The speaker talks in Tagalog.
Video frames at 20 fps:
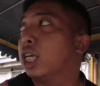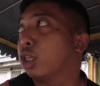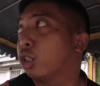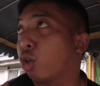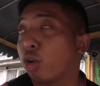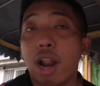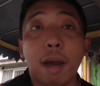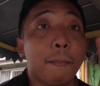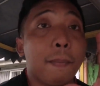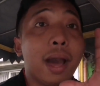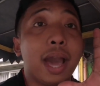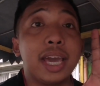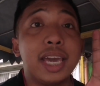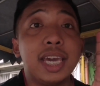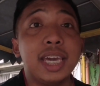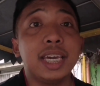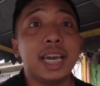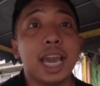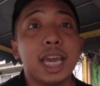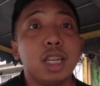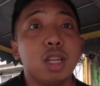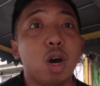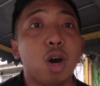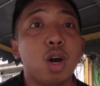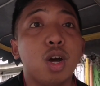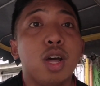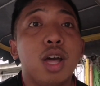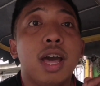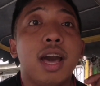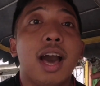So, napakaingay,
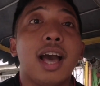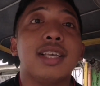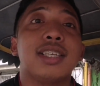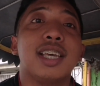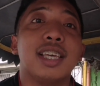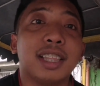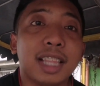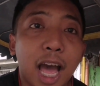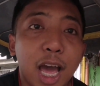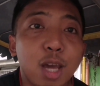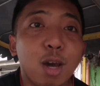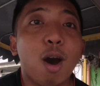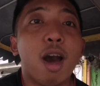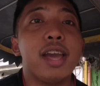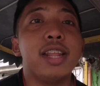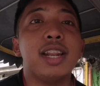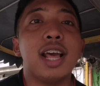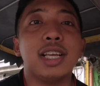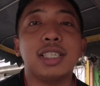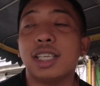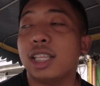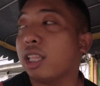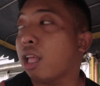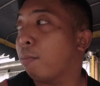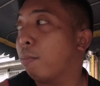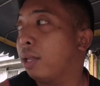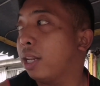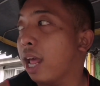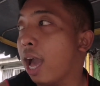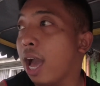no? Kasi tayo ay nasa
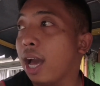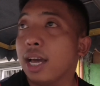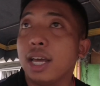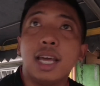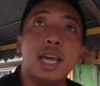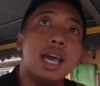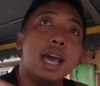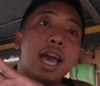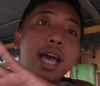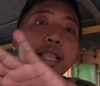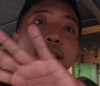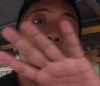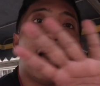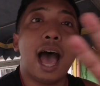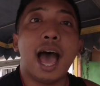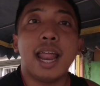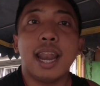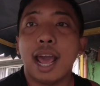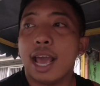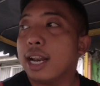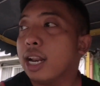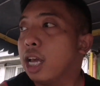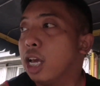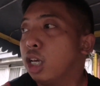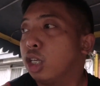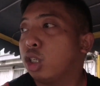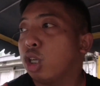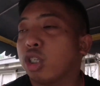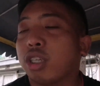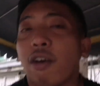tabi ng daanan.
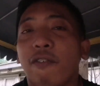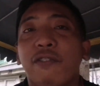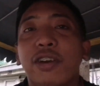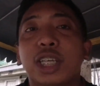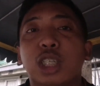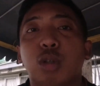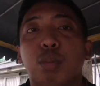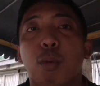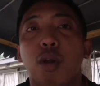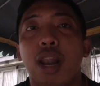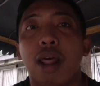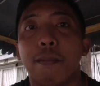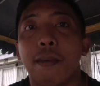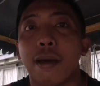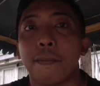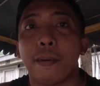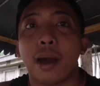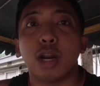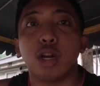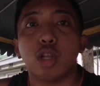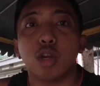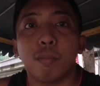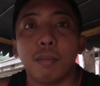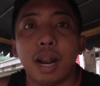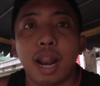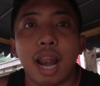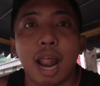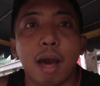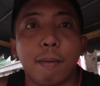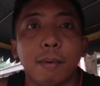So, sa fishbowl naman, paano nyo
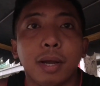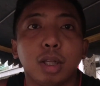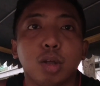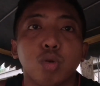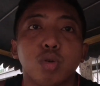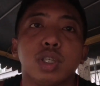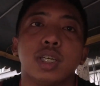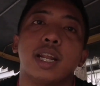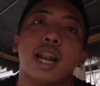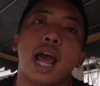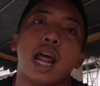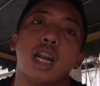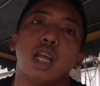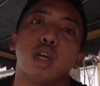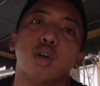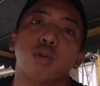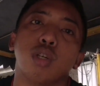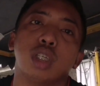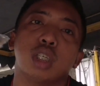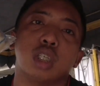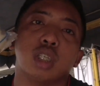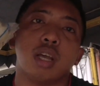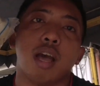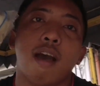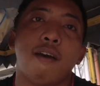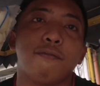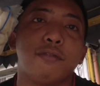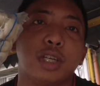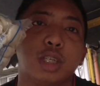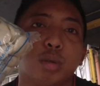malalaman kung sira na yung
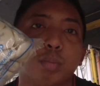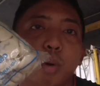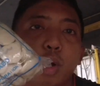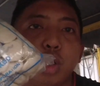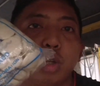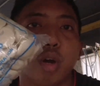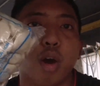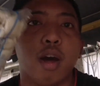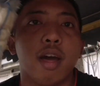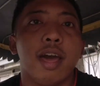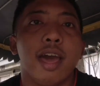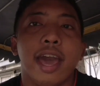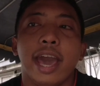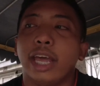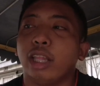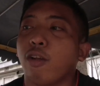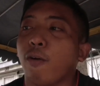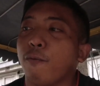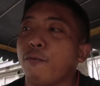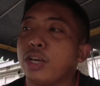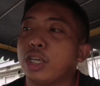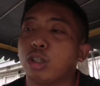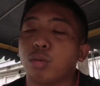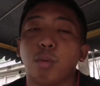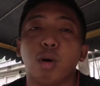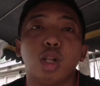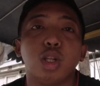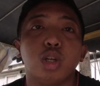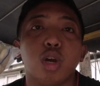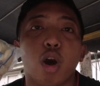uh, fishbowl nyo? Itong
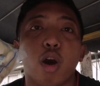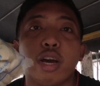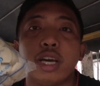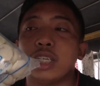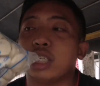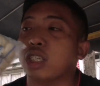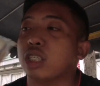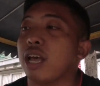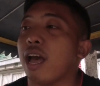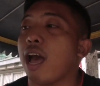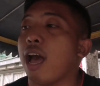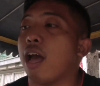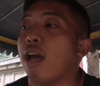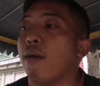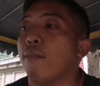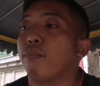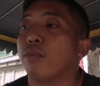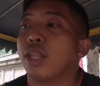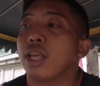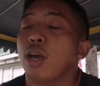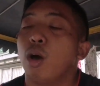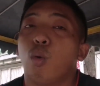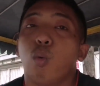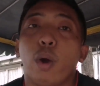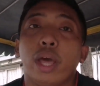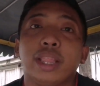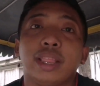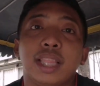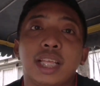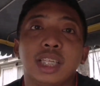fishbowl nyo is uh,
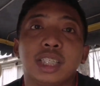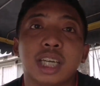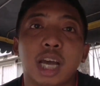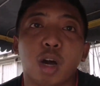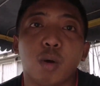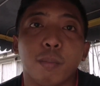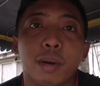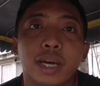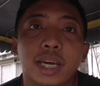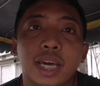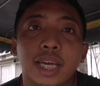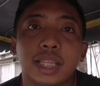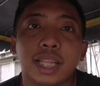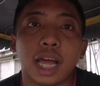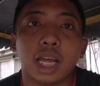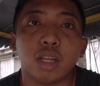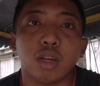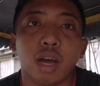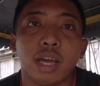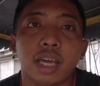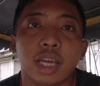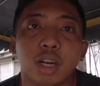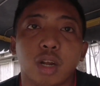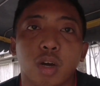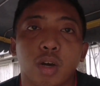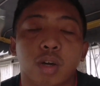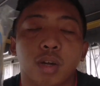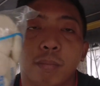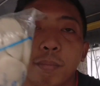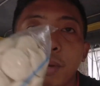wet din siya. Kung may kita nyo, ayan, no? Oh.